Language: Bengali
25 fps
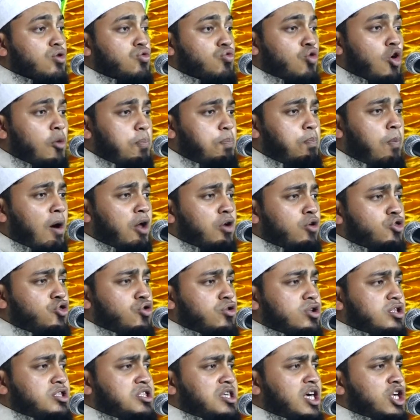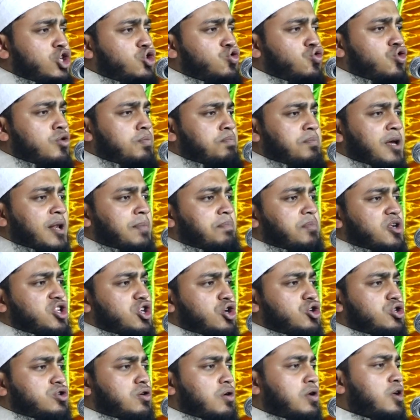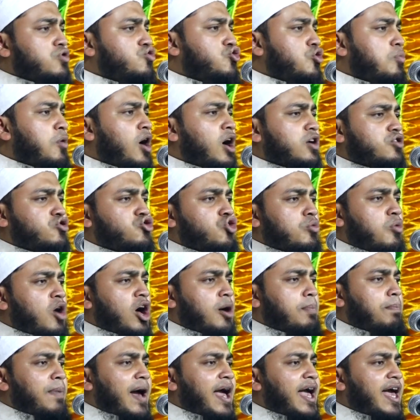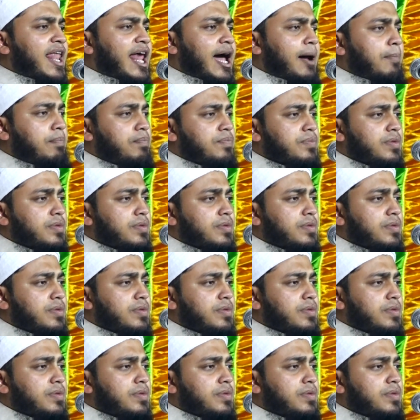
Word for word: খুব মনোযোগ দিয়ে শুনবেন বিশেষ করে যুবক যুবক মায়েরা